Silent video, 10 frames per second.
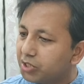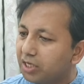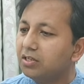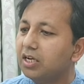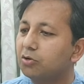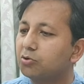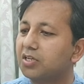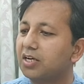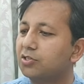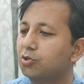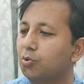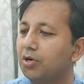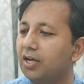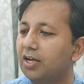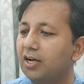तू संग ना उसका
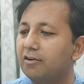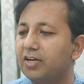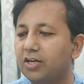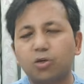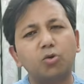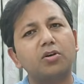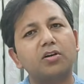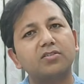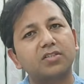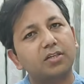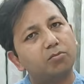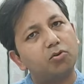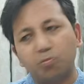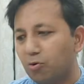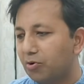छोड़ेगा वह क्यों रण
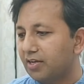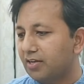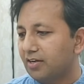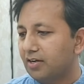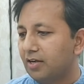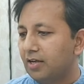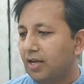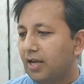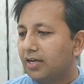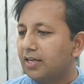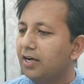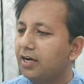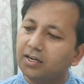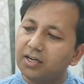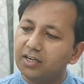से मुख मोड़ेगा
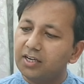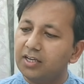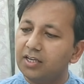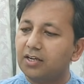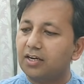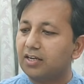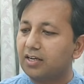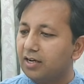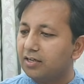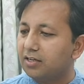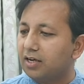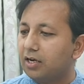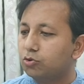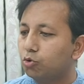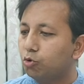क्या अघटनीय घटना
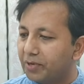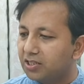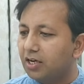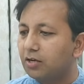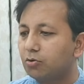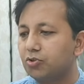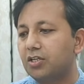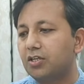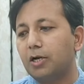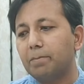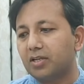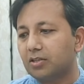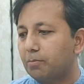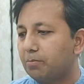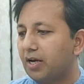कराल तू प्रथा कुशी का
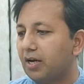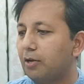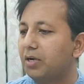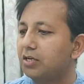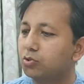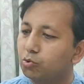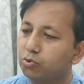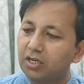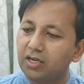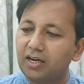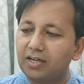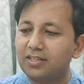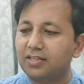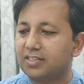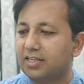प्रथम पाल बनसूत
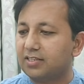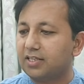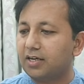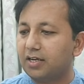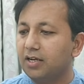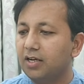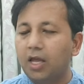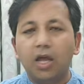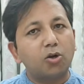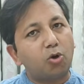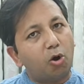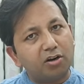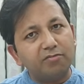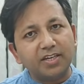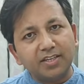अनादर सहता है
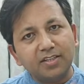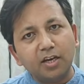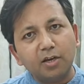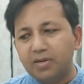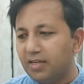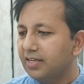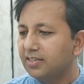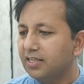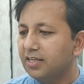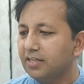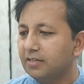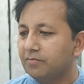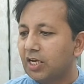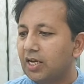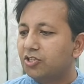कौरव के दल में रहता
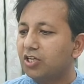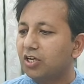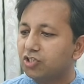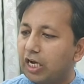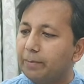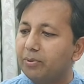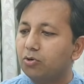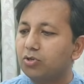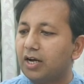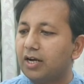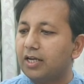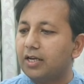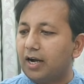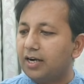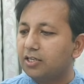है शरचाप
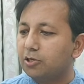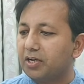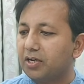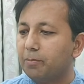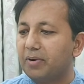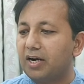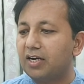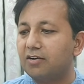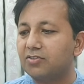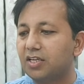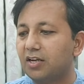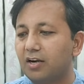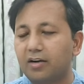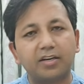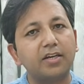उठाए आठ प्रहर पांडव
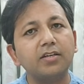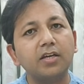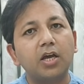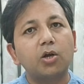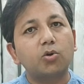से लड़ने